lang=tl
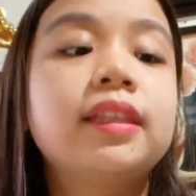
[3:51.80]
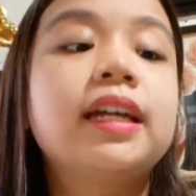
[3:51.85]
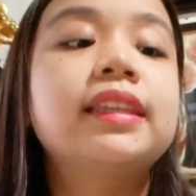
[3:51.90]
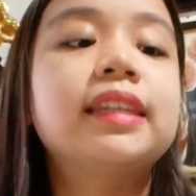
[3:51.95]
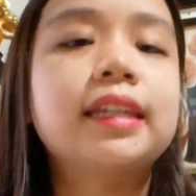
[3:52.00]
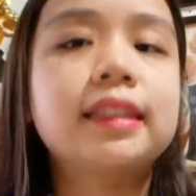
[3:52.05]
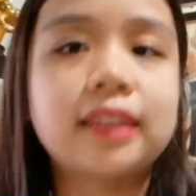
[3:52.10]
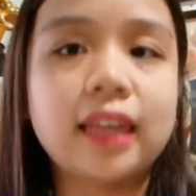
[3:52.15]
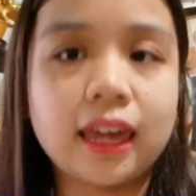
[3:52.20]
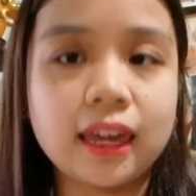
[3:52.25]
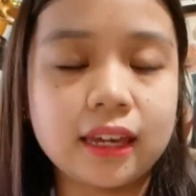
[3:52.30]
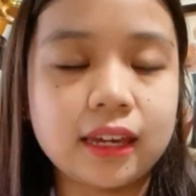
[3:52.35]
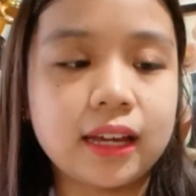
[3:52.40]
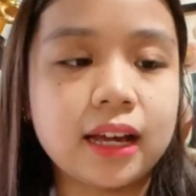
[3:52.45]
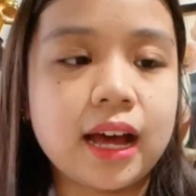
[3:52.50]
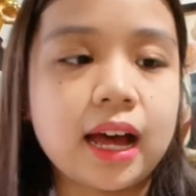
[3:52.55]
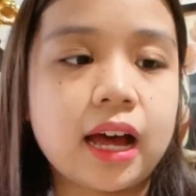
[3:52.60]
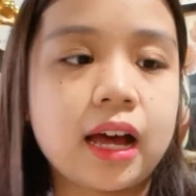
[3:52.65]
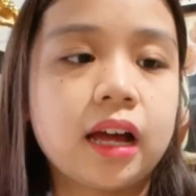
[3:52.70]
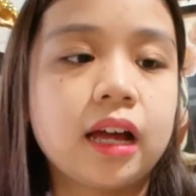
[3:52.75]

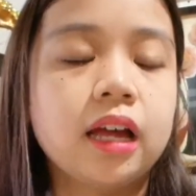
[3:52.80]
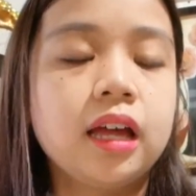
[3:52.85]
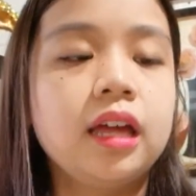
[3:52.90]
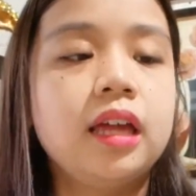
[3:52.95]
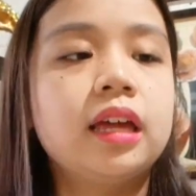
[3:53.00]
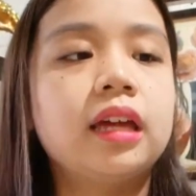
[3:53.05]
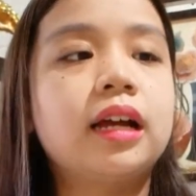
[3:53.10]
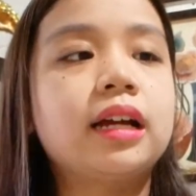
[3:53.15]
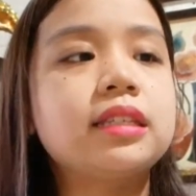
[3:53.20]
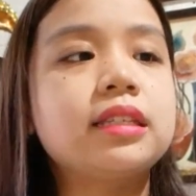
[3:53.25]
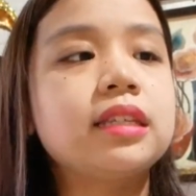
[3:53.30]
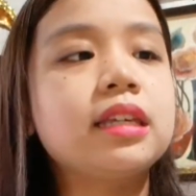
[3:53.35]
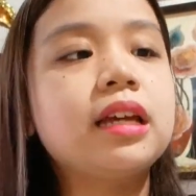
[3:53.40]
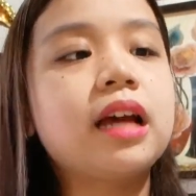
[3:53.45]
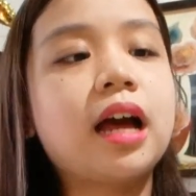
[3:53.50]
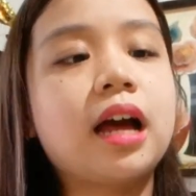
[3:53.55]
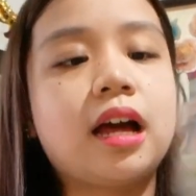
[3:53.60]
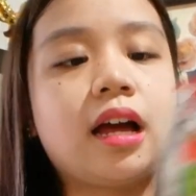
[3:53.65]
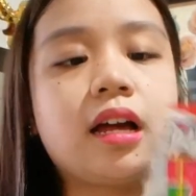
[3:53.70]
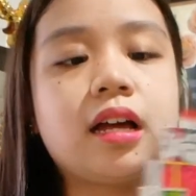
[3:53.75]
natetenga.
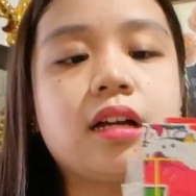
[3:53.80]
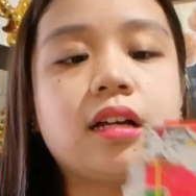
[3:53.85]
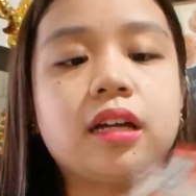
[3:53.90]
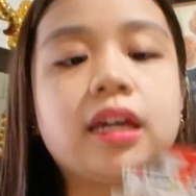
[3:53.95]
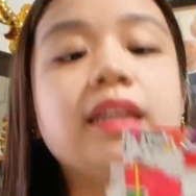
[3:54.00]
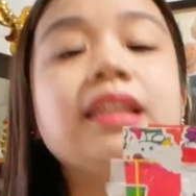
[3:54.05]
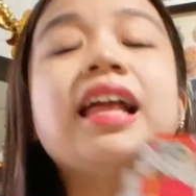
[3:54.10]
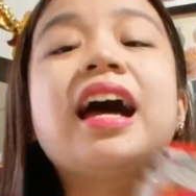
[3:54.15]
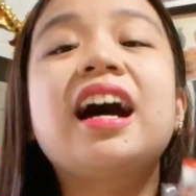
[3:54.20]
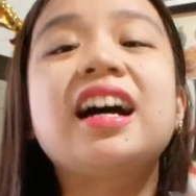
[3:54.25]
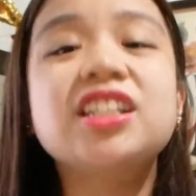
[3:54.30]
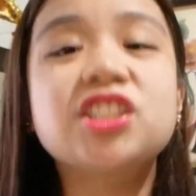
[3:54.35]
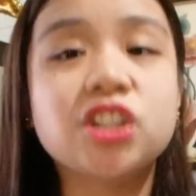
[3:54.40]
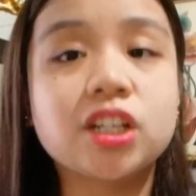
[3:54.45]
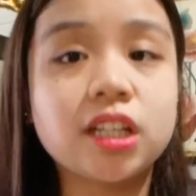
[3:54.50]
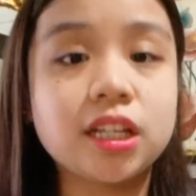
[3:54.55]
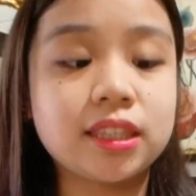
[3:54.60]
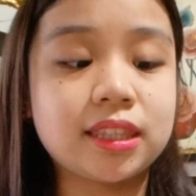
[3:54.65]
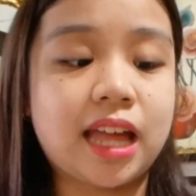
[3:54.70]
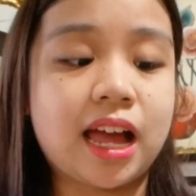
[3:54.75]
Kasi nga, kailangan
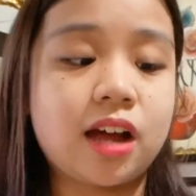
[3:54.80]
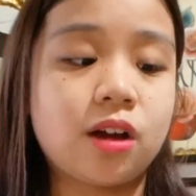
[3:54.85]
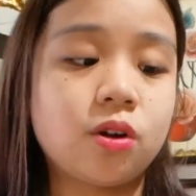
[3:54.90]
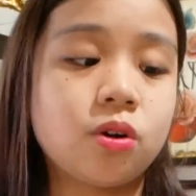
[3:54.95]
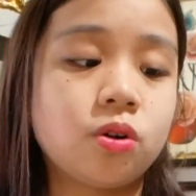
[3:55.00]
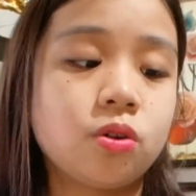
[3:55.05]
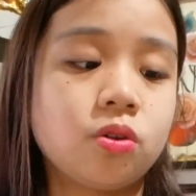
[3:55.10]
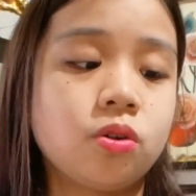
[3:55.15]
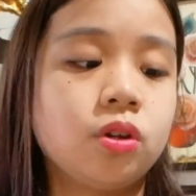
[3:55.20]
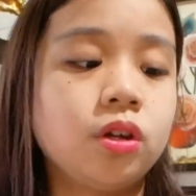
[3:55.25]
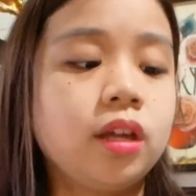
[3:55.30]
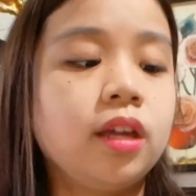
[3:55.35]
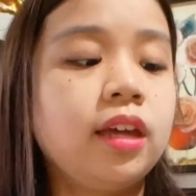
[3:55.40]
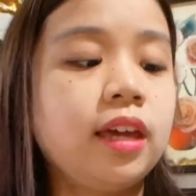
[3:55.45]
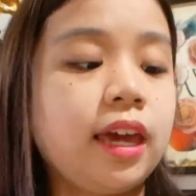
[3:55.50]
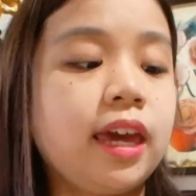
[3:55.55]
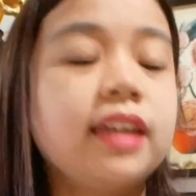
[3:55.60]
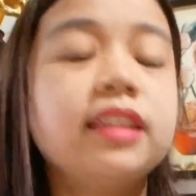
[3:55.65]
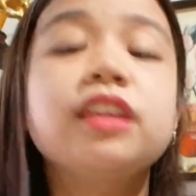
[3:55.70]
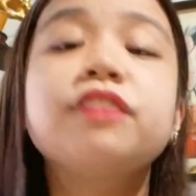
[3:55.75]
siya ng tao.
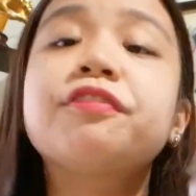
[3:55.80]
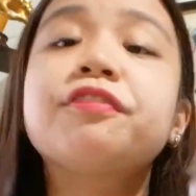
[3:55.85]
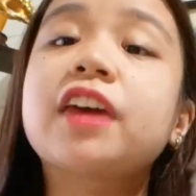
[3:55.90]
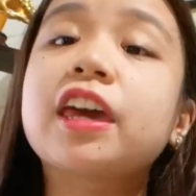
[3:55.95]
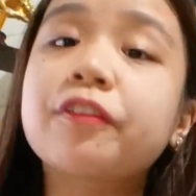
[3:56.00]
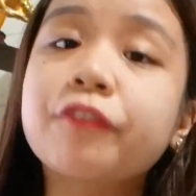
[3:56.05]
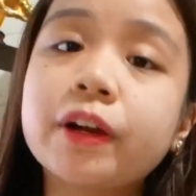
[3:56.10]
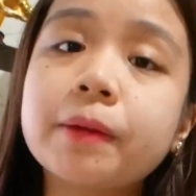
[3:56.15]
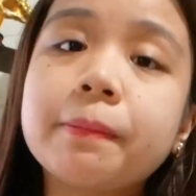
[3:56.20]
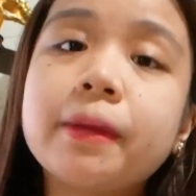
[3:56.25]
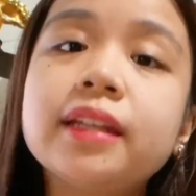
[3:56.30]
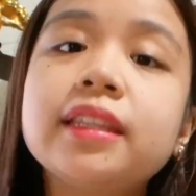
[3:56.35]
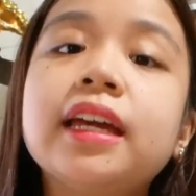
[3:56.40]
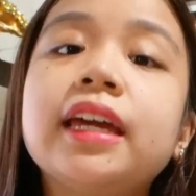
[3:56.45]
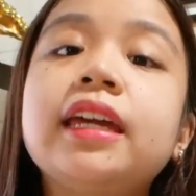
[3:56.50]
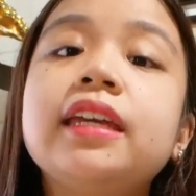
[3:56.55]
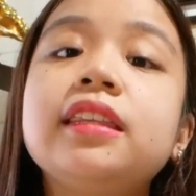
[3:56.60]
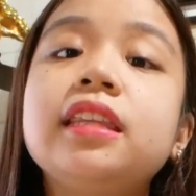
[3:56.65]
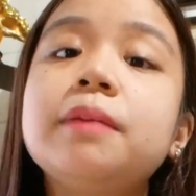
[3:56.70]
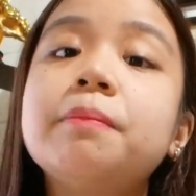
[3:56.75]
And if ever man
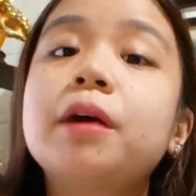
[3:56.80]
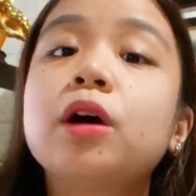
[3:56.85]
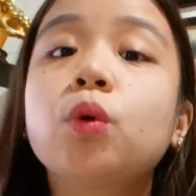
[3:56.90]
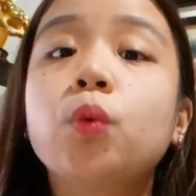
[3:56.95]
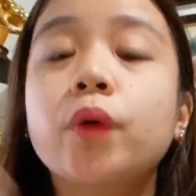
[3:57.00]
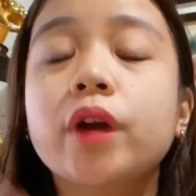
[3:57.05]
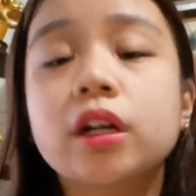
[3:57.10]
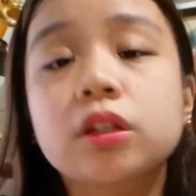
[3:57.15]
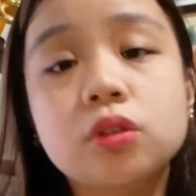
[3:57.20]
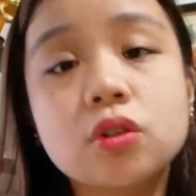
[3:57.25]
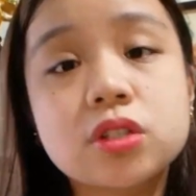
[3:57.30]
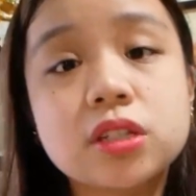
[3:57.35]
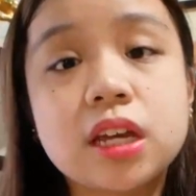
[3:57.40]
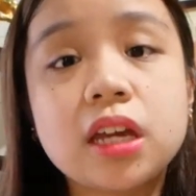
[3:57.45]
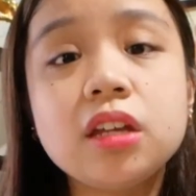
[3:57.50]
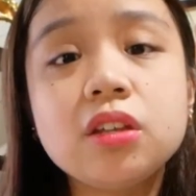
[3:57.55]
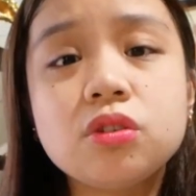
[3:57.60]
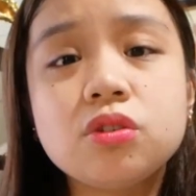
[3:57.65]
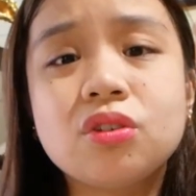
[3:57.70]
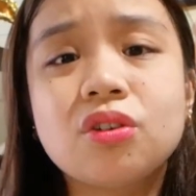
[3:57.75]
na hindi mag-work to
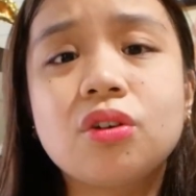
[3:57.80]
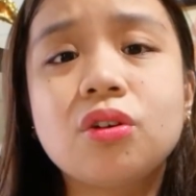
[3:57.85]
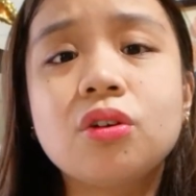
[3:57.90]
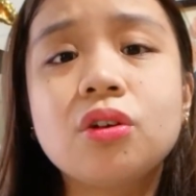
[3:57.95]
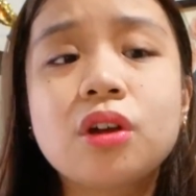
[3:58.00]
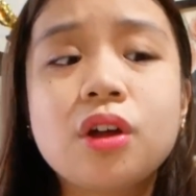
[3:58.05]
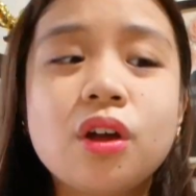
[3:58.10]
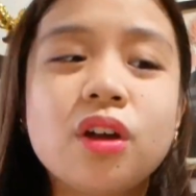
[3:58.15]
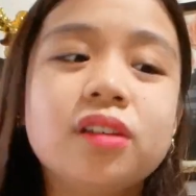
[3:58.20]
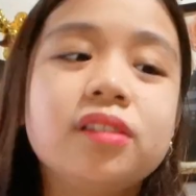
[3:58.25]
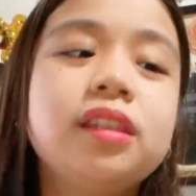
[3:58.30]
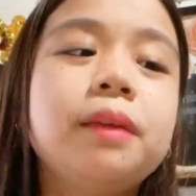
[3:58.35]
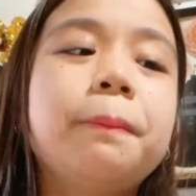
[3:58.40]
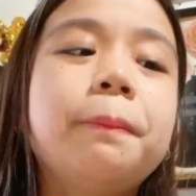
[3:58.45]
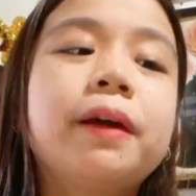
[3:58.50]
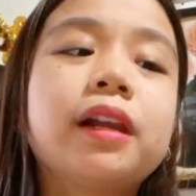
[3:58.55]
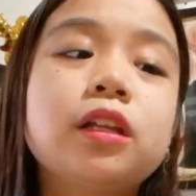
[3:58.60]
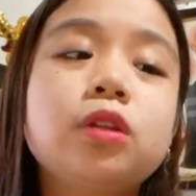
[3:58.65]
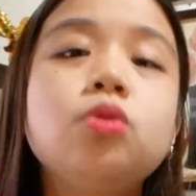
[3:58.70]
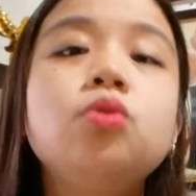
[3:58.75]
sa inyo, hindi
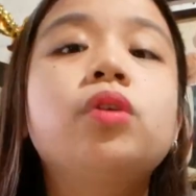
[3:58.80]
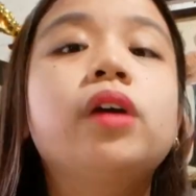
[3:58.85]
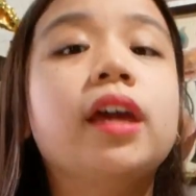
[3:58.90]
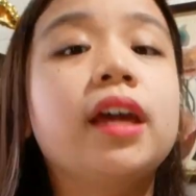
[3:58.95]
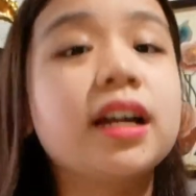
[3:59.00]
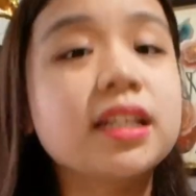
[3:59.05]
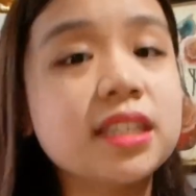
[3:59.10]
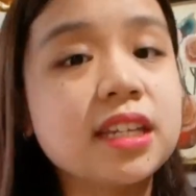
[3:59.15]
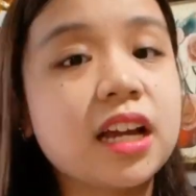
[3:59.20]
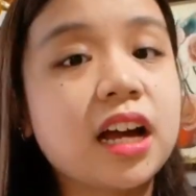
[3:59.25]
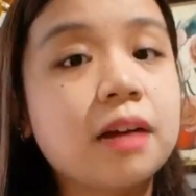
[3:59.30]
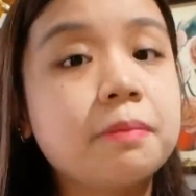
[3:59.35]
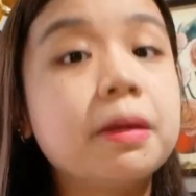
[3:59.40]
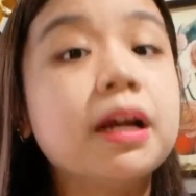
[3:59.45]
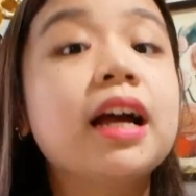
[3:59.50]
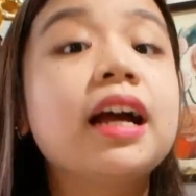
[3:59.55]
pa rin lugay kasi nga